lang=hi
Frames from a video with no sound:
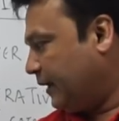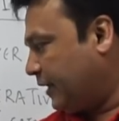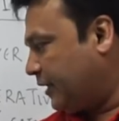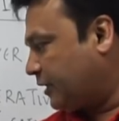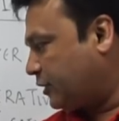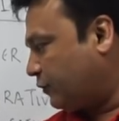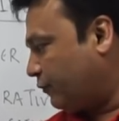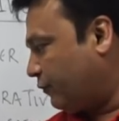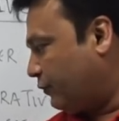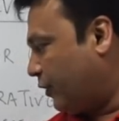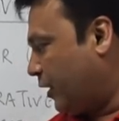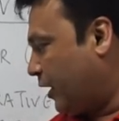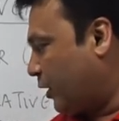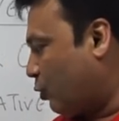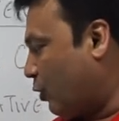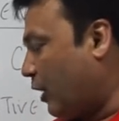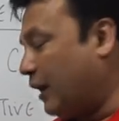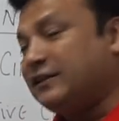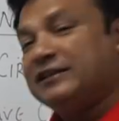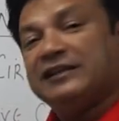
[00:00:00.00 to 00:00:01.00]
इस वर्ड
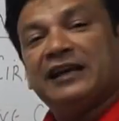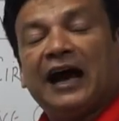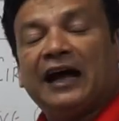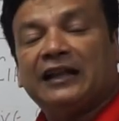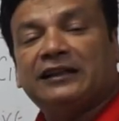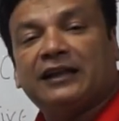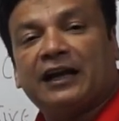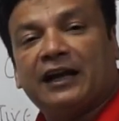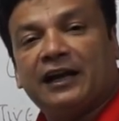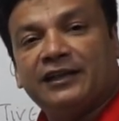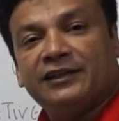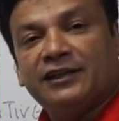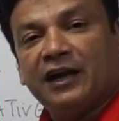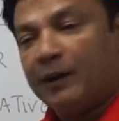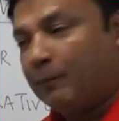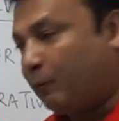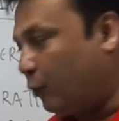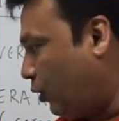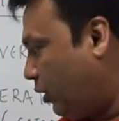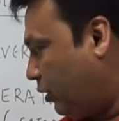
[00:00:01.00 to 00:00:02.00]
को आज याद कर लीजिए
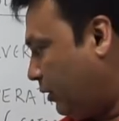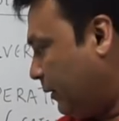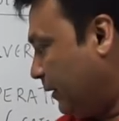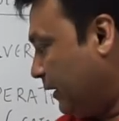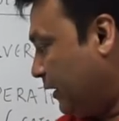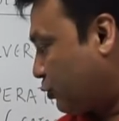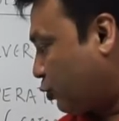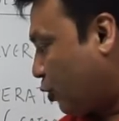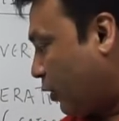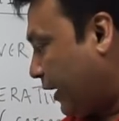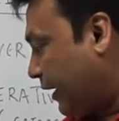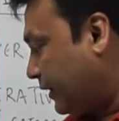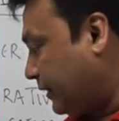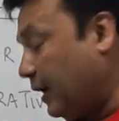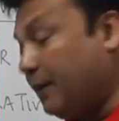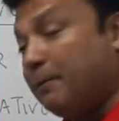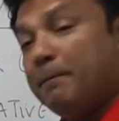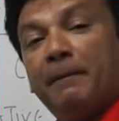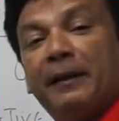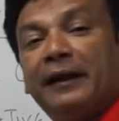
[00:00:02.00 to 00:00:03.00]
आप लोग इसको
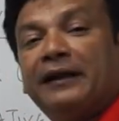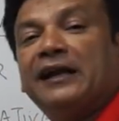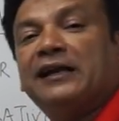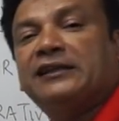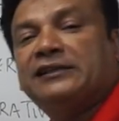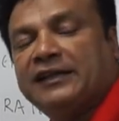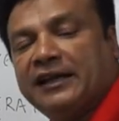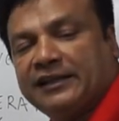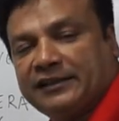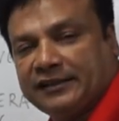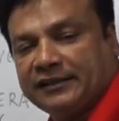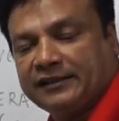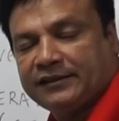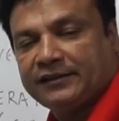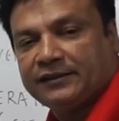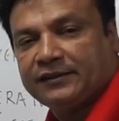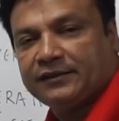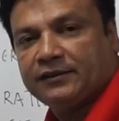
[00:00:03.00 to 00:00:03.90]
कहते हैं मेटास्टेसिस